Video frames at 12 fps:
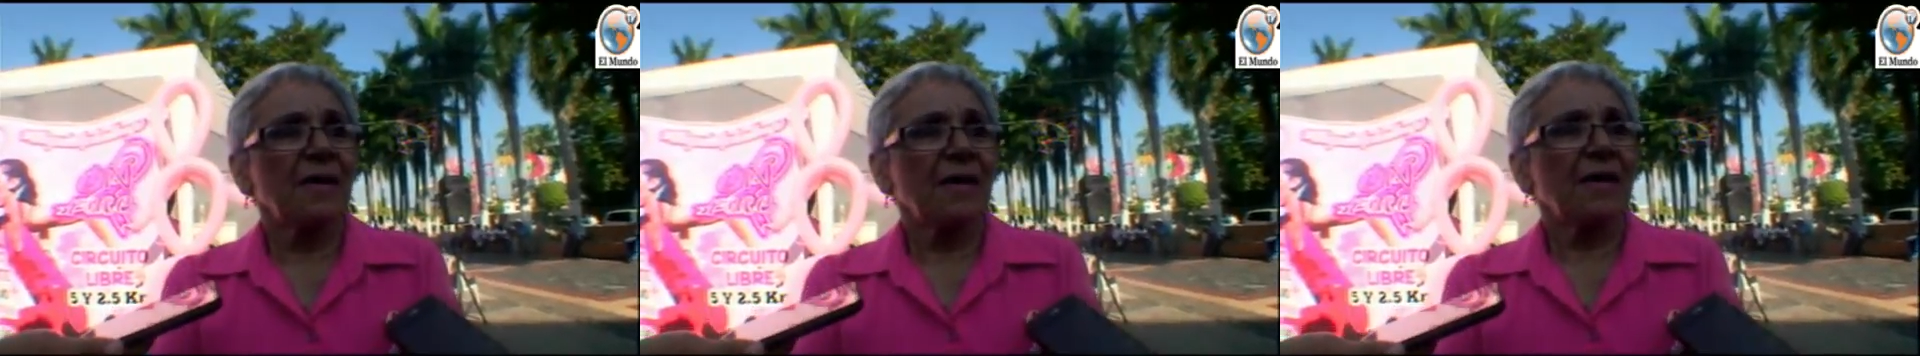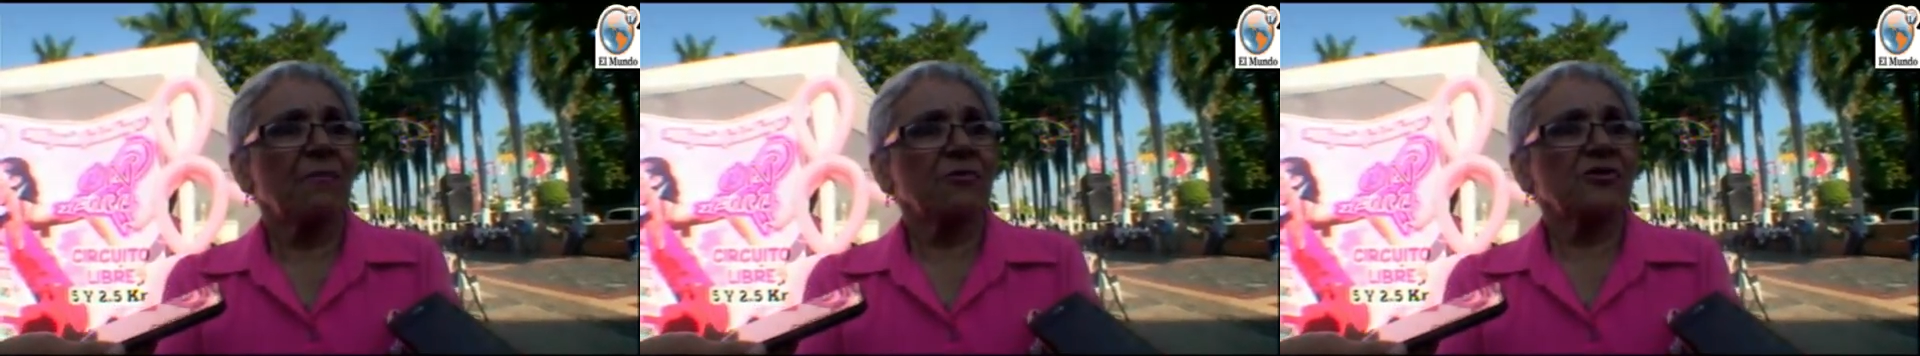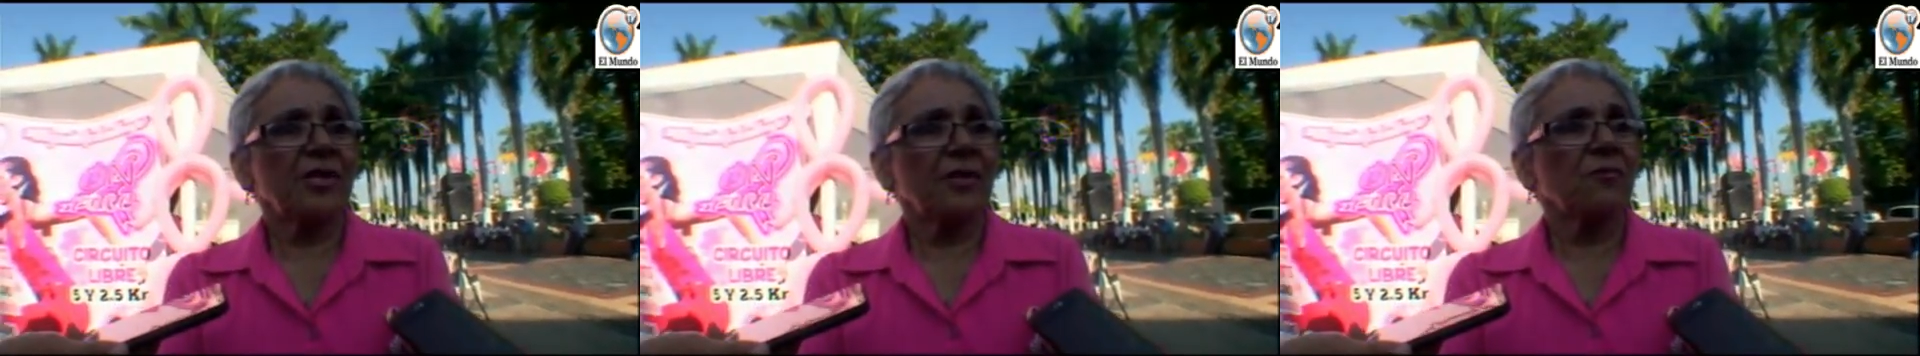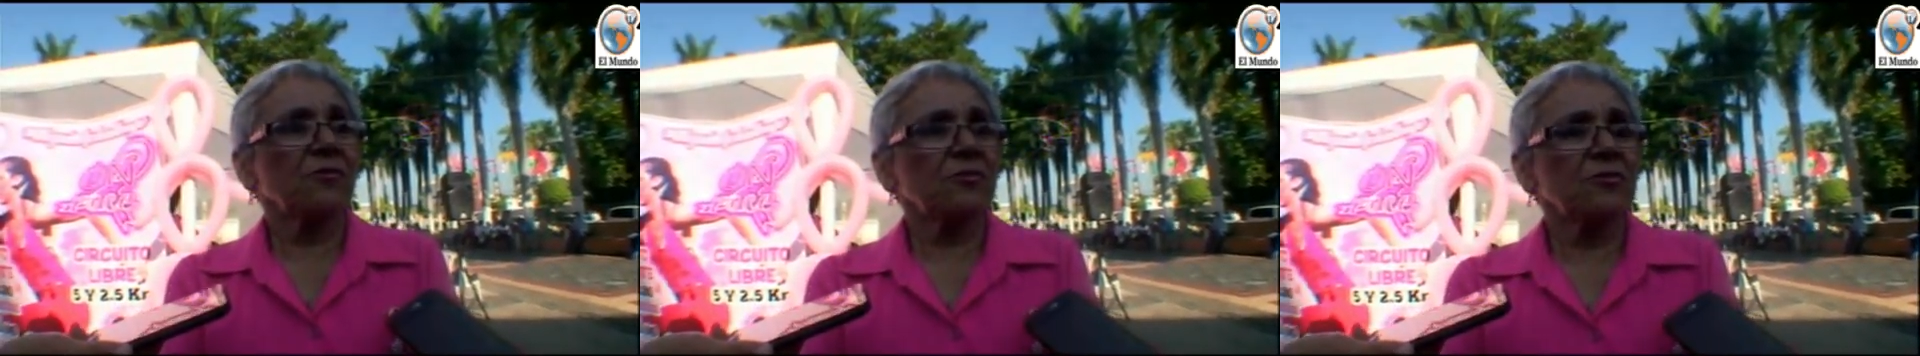en ambos
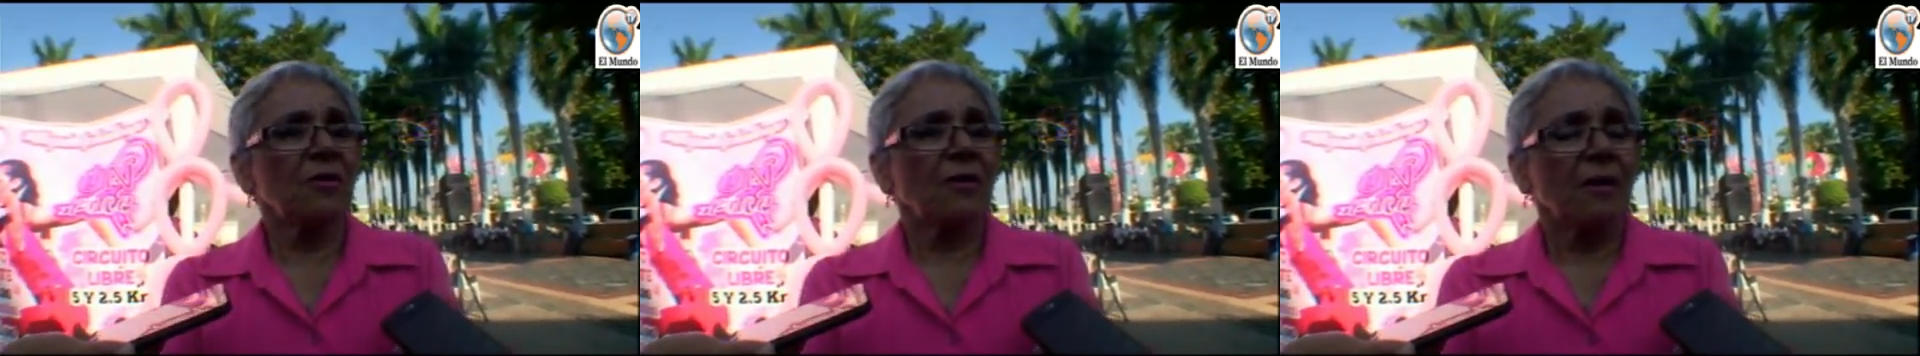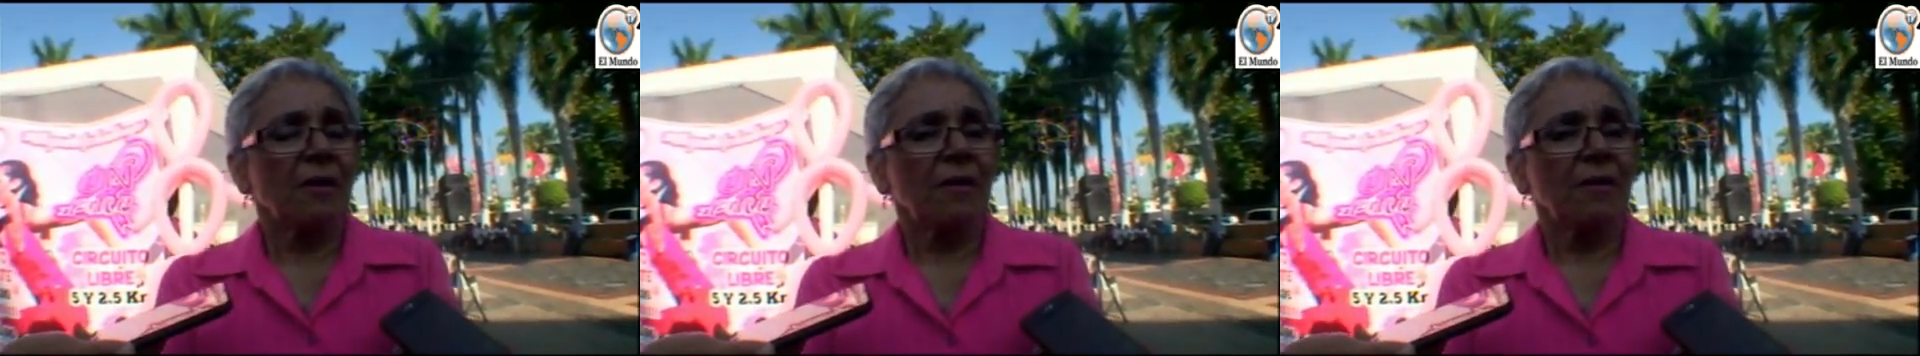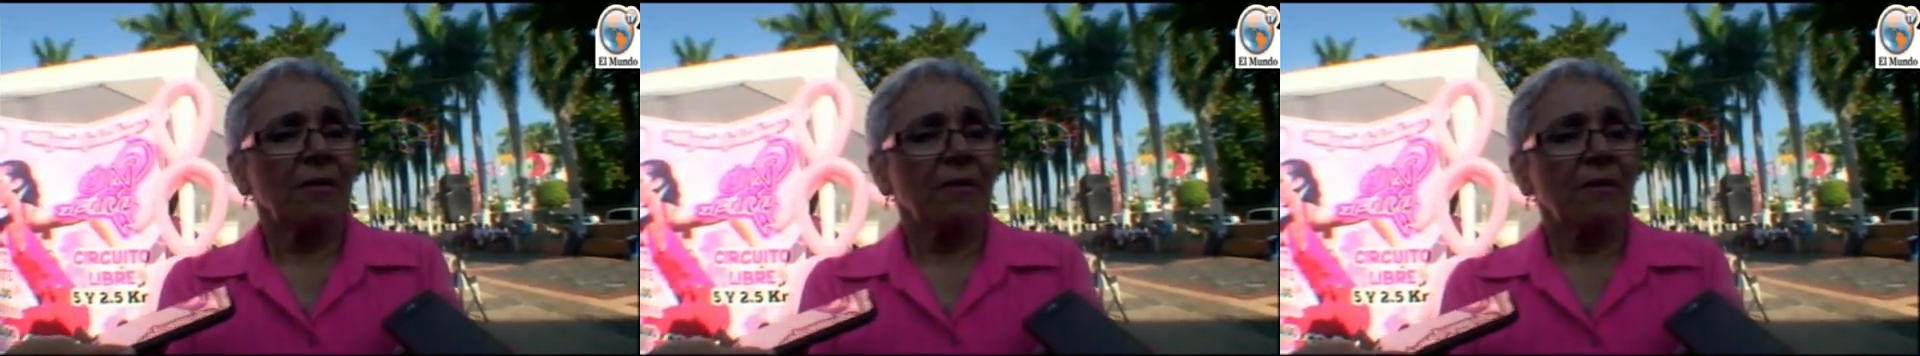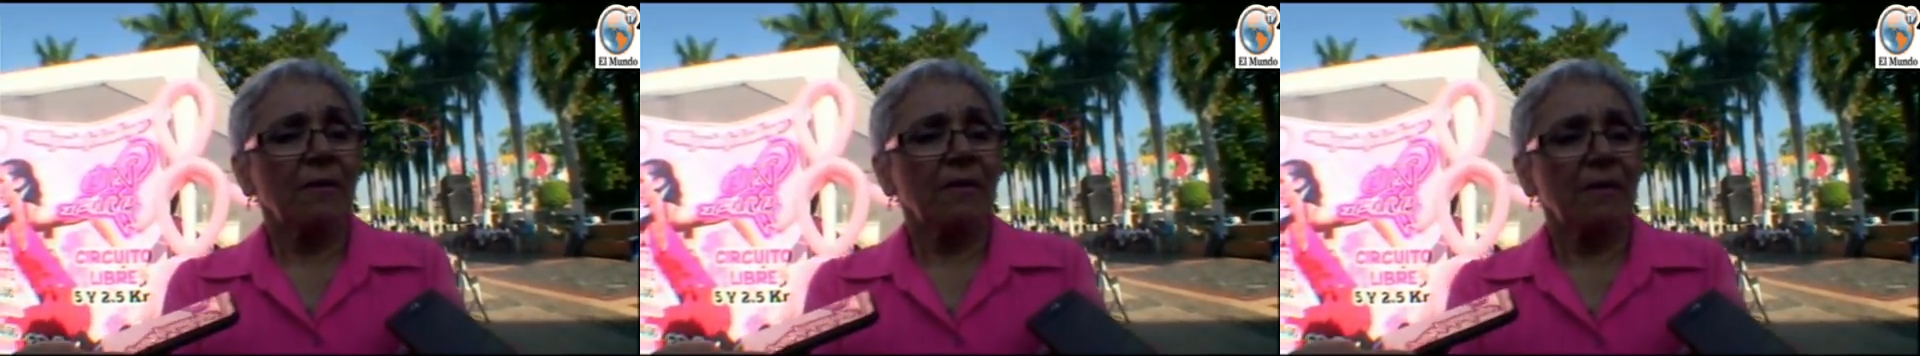senos.
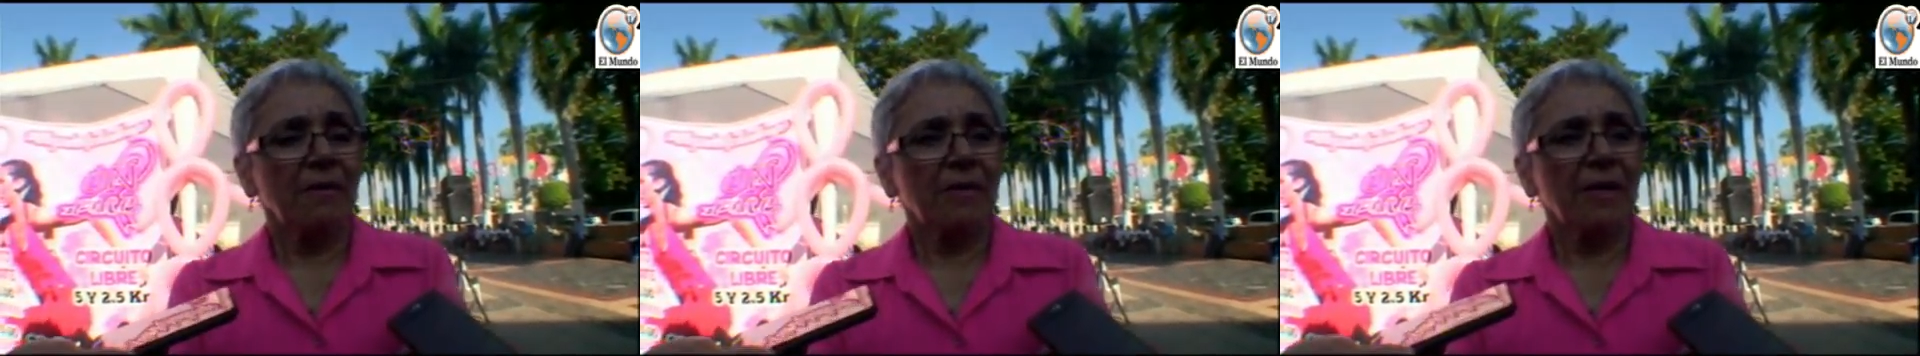Eh,